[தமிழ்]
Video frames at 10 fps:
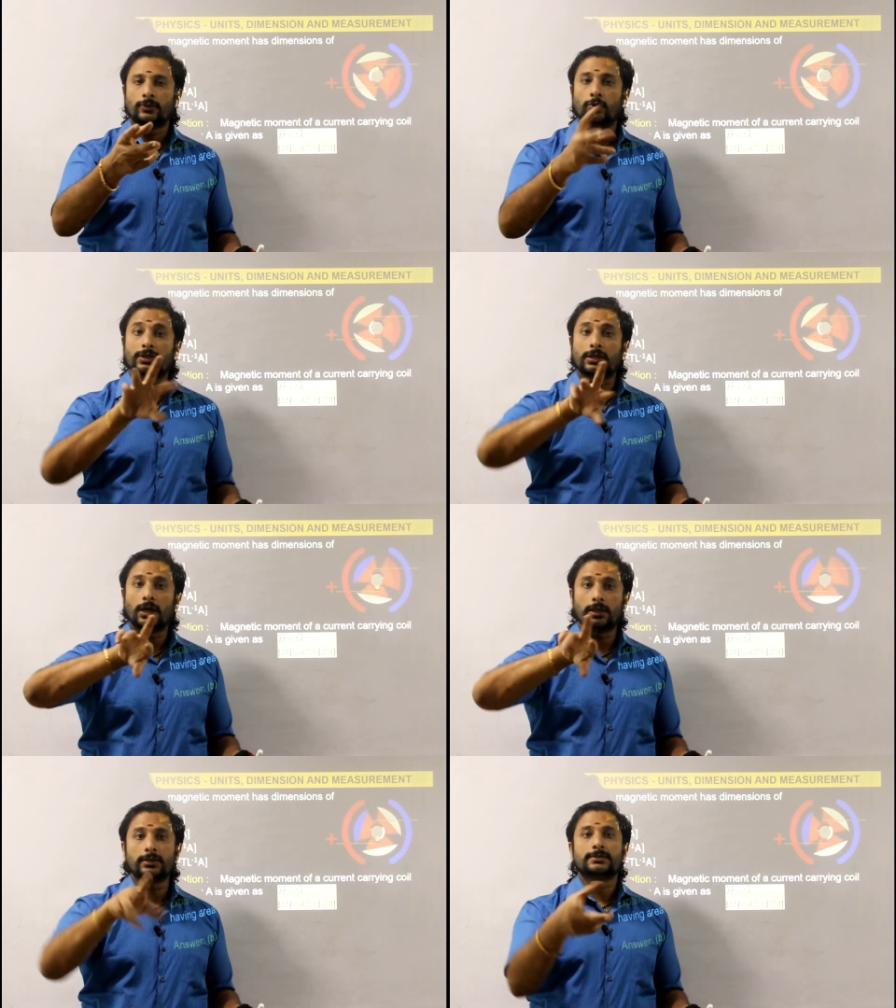ஒரு
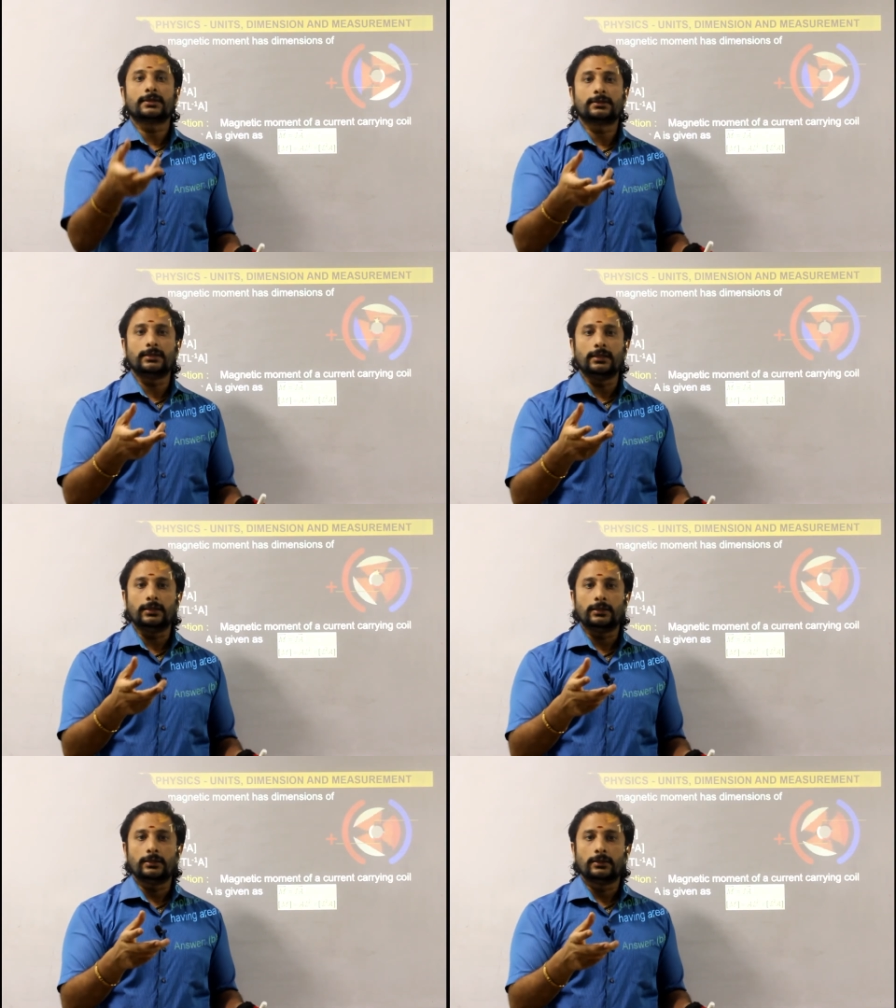காந்த சக்தி
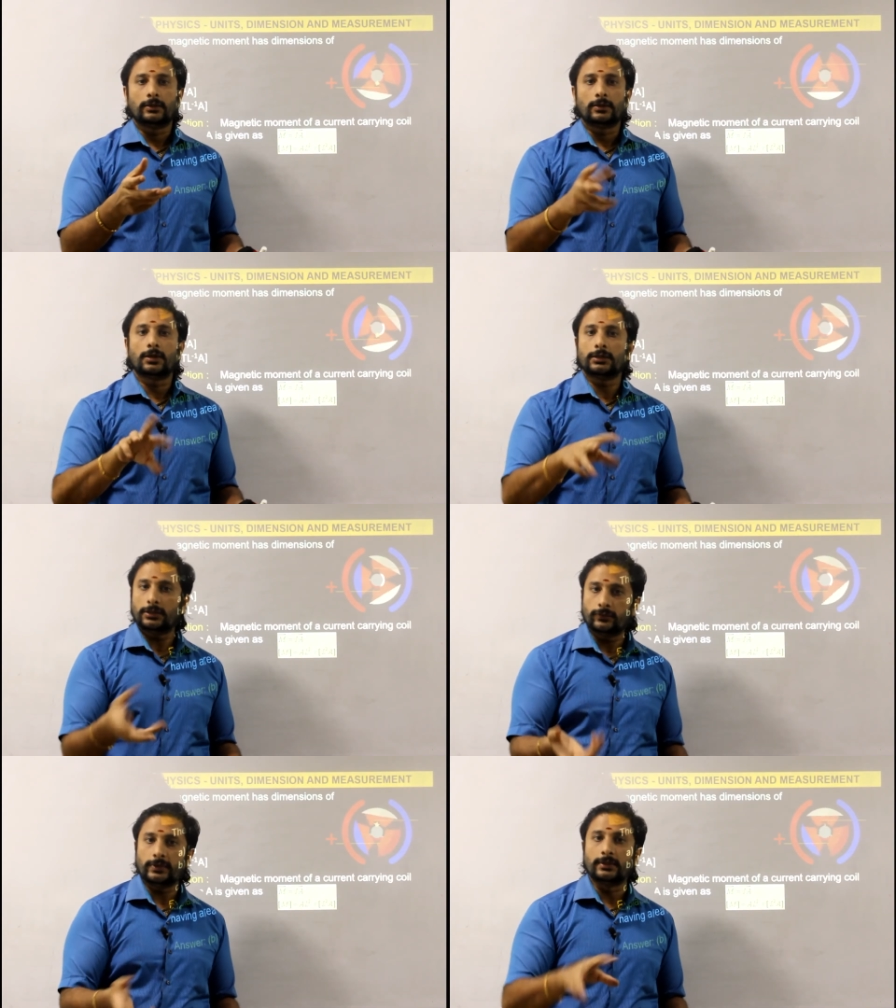
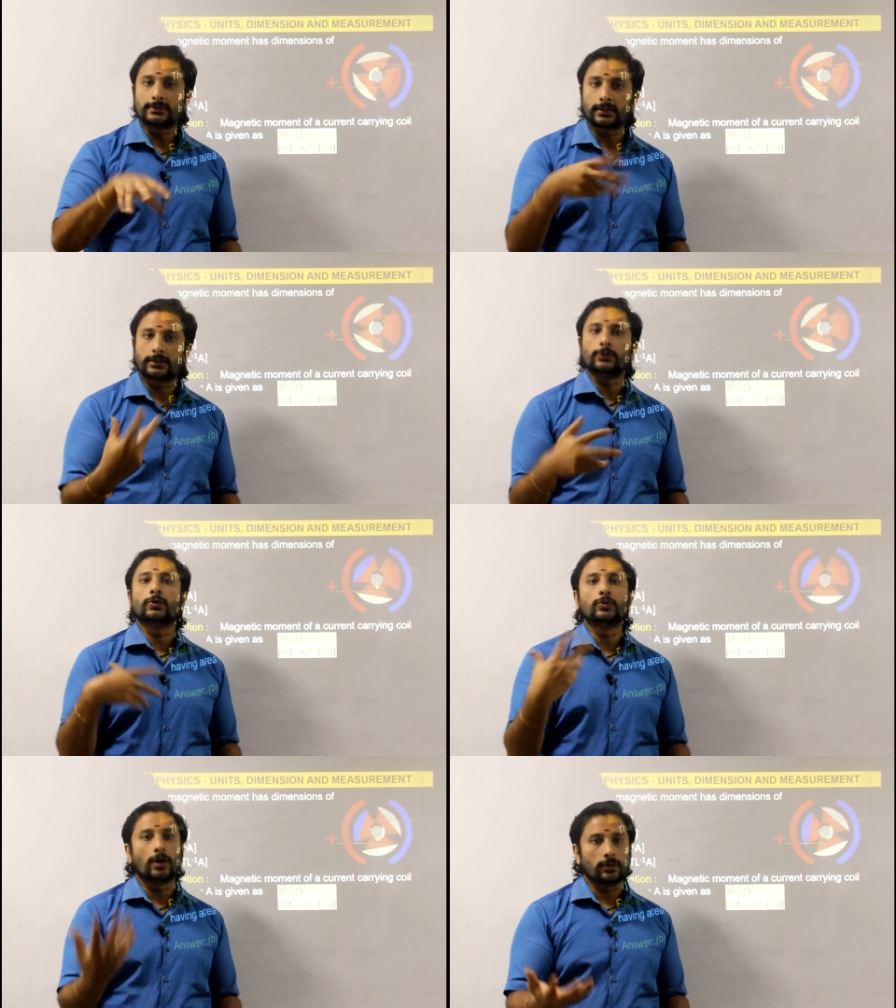காந்தவியல் சக்தி
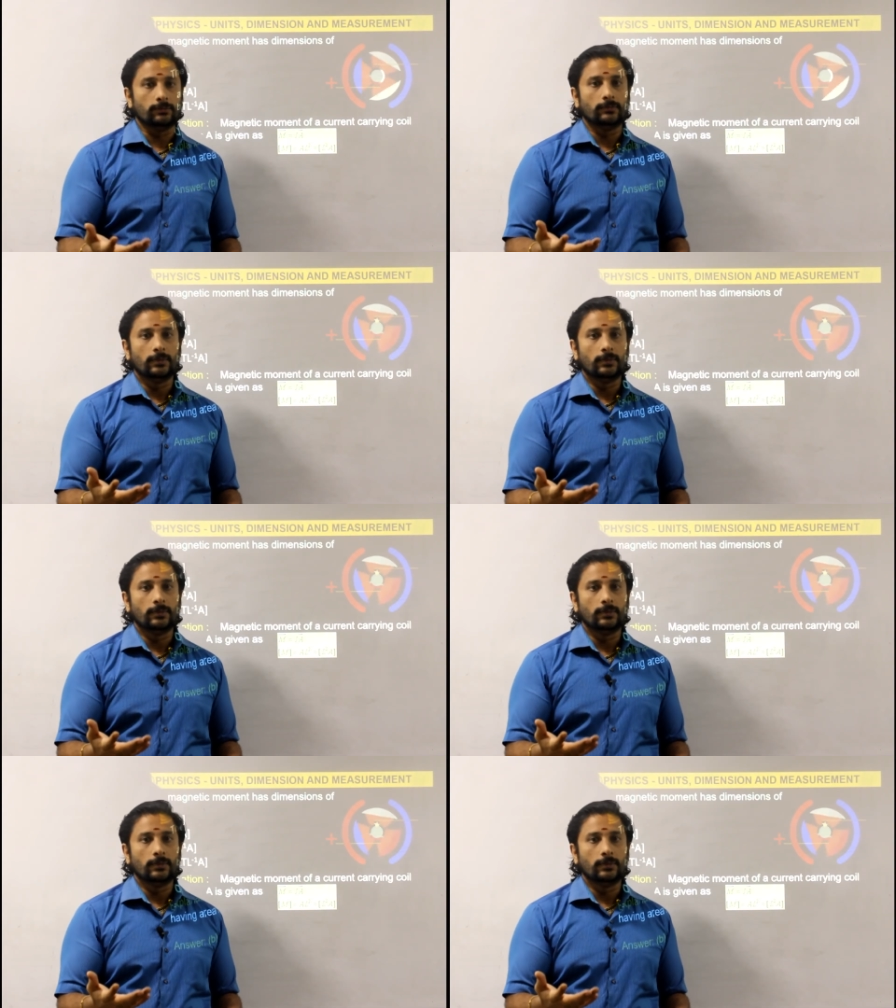உருவாகும்